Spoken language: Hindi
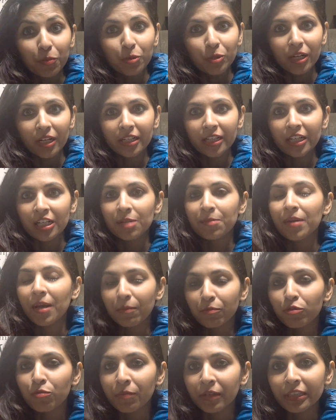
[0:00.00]
को पूरा करने में
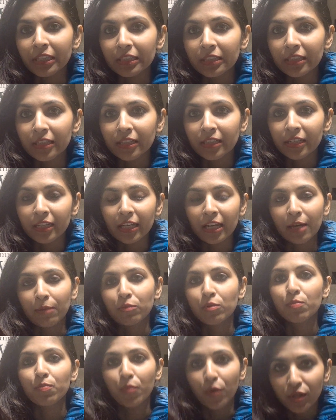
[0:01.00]
आपको मदद करनी है
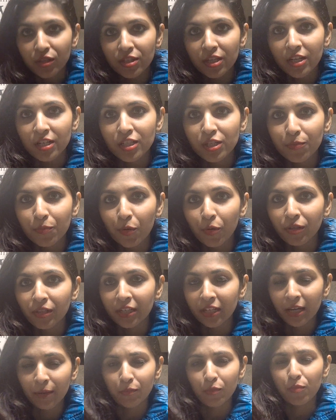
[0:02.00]
आपको बहुत सारा सपोर्ट
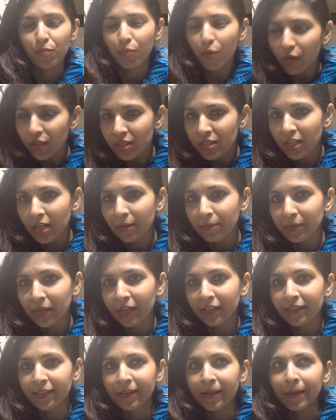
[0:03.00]
देना है आपको बहुत सारा
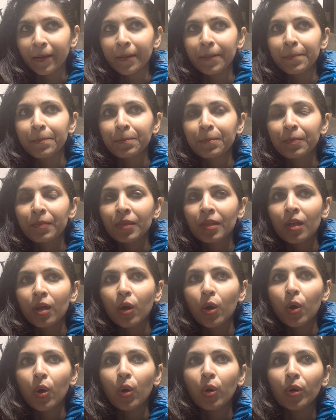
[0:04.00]
प्यार देना है
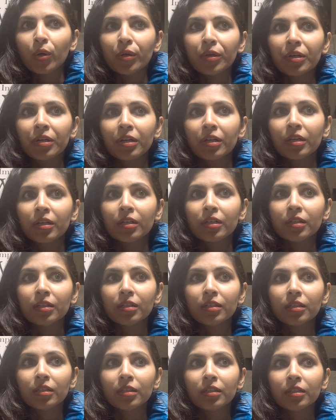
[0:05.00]
और
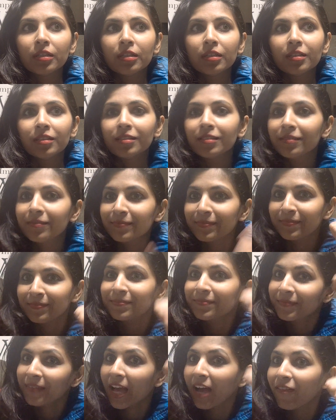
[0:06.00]
हम्म।
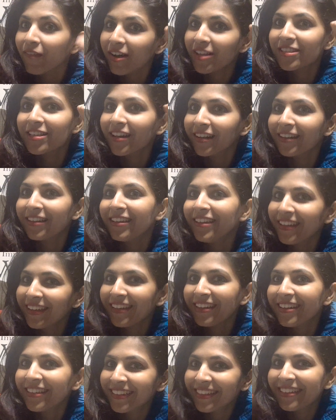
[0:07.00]
आवाज़ आ गई
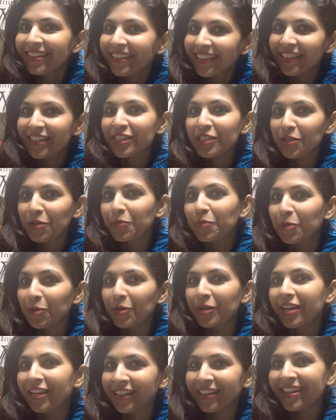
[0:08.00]
है किसी को
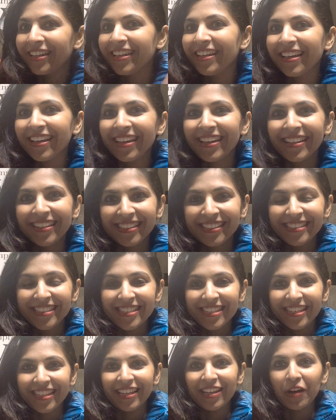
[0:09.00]
भूख लग रही है
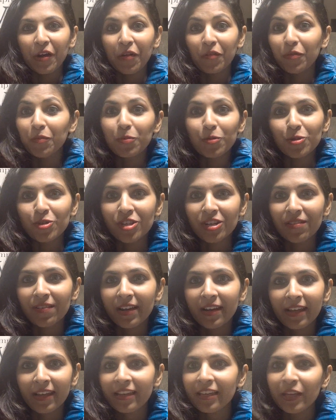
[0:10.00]
ठीक है और वो पूछने
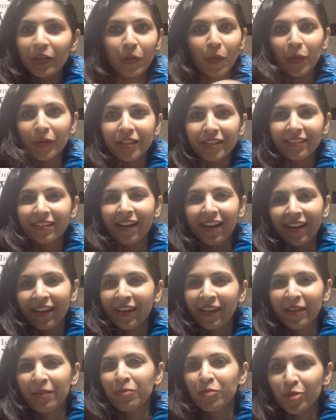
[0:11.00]
वाला है कि ऑर्डर
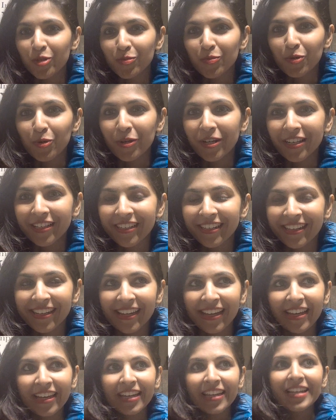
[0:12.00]
कहाँ है मुझे भूख लग
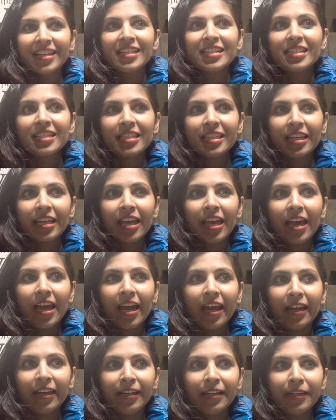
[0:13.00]
रही है ठीक है
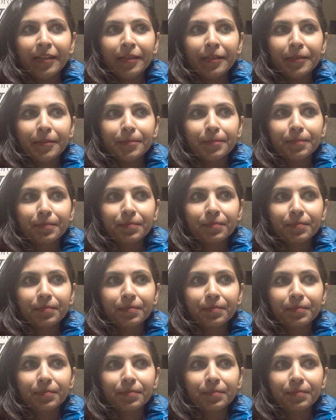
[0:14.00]
एंड uh,